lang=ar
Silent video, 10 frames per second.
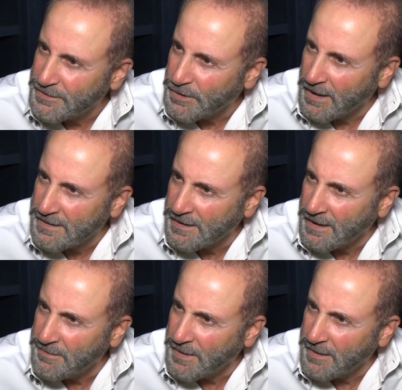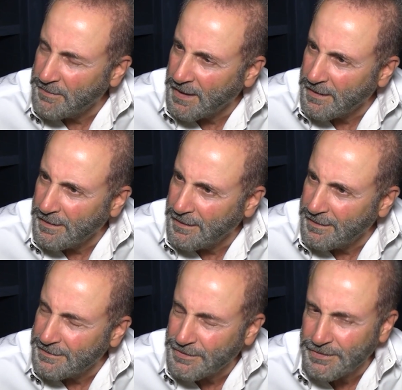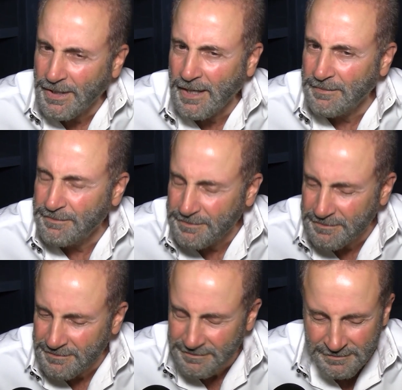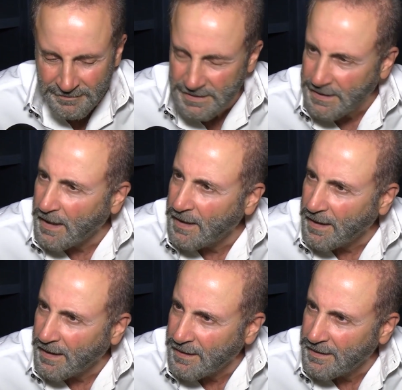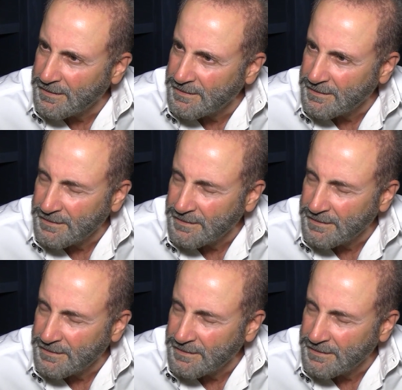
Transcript: إن شاء الله السلام بعم العراق الشعب يستحق الحياة